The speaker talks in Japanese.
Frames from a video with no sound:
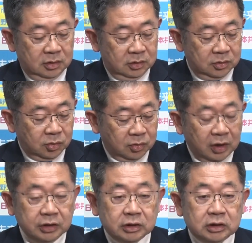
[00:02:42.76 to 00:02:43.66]
いうこと
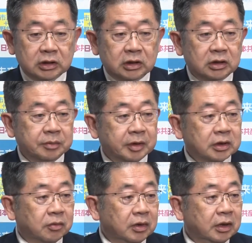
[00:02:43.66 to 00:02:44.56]
が一致しま
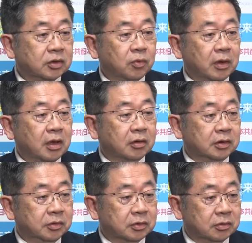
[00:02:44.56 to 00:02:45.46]
したので、そこは確
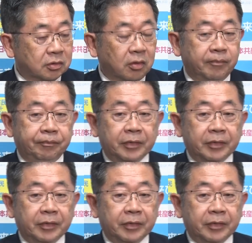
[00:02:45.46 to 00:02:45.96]
認をすると。